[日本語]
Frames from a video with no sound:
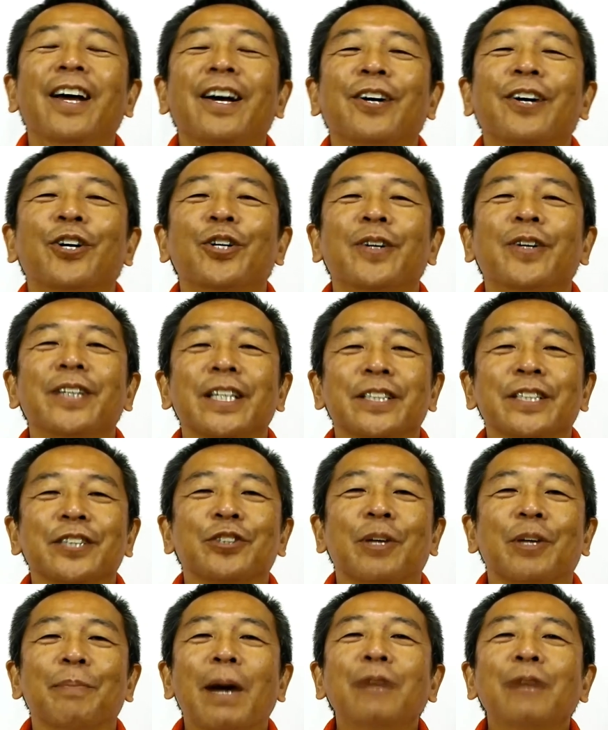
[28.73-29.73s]
これはね、
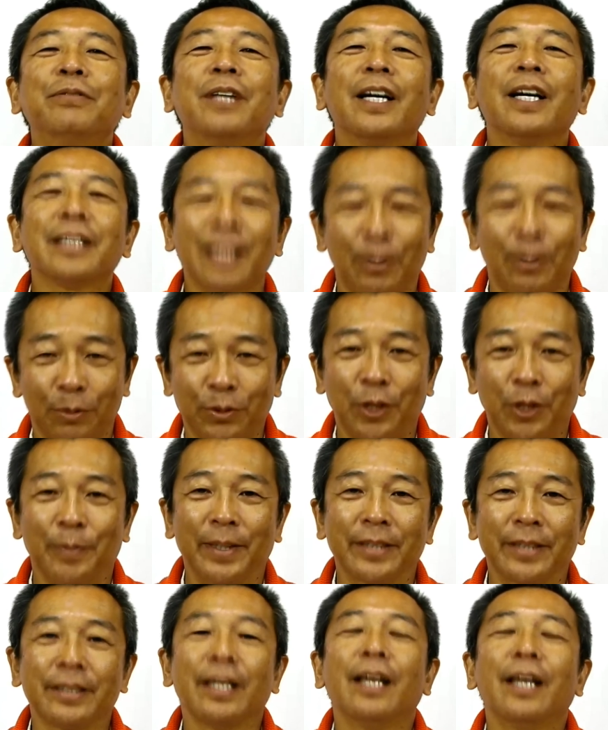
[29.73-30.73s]
実はマフラータオルと言いま
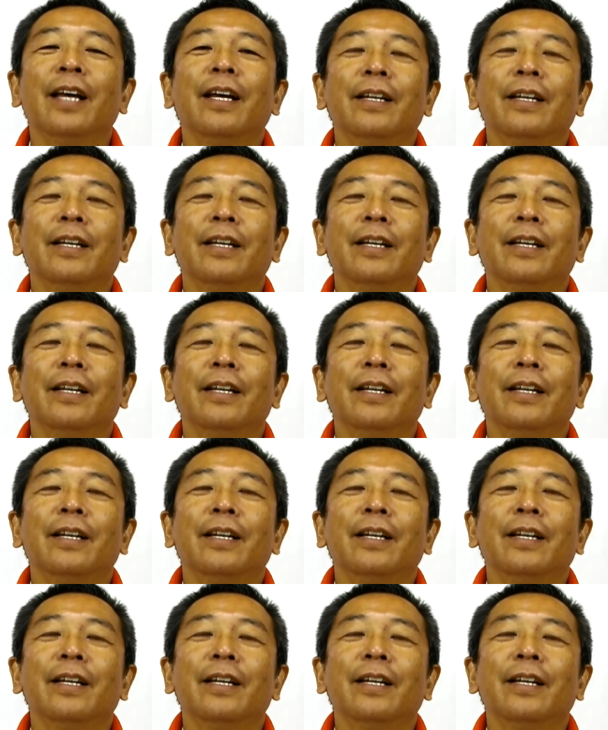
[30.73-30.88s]
す。